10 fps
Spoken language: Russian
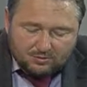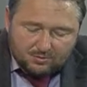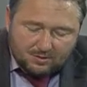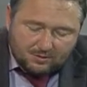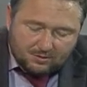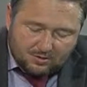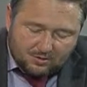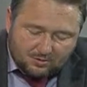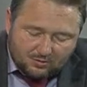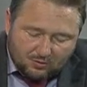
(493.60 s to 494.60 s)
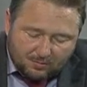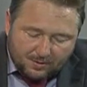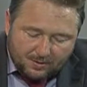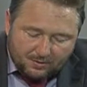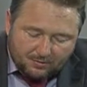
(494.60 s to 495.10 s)
есть именно э,
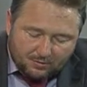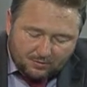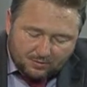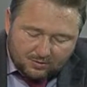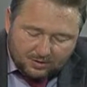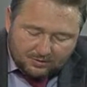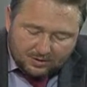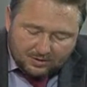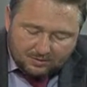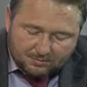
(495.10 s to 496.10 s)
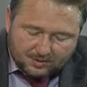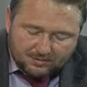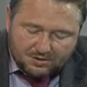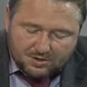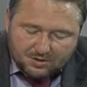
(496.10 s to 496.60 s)
сопло это вот, э, как скажем,
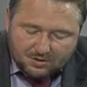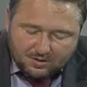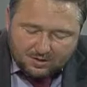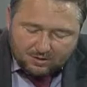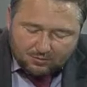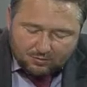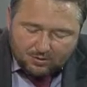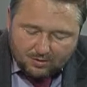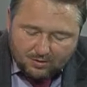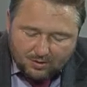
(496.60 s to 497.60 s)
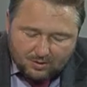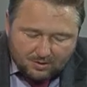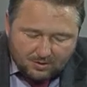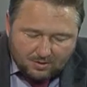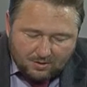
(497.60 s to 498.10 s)
задвижка такая, которая
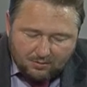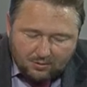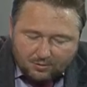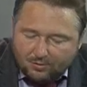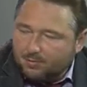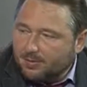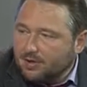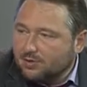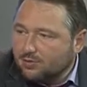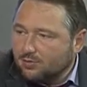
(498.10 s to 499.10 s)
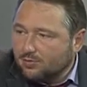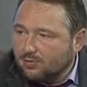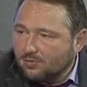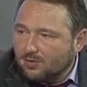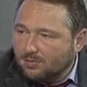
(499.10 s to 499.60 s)
э, регулирует подачу
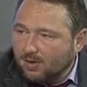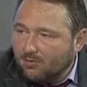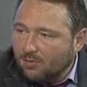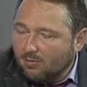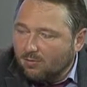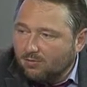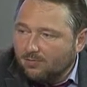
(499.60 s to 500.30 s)
к тепловому